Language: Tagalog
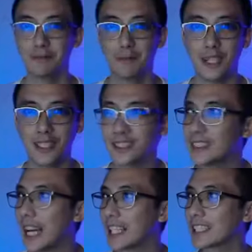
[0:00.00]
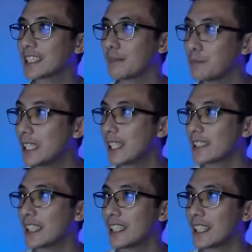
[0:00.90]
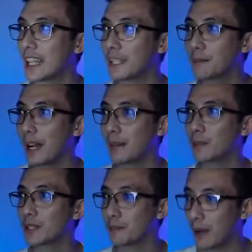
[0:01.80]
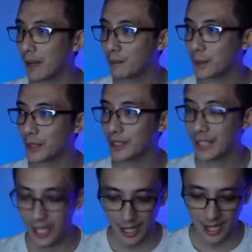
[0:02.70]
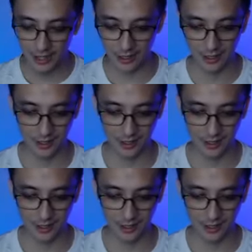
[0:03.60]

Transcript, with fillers: Magandang gabi at di na tayo nagpaabot sa pamorningan.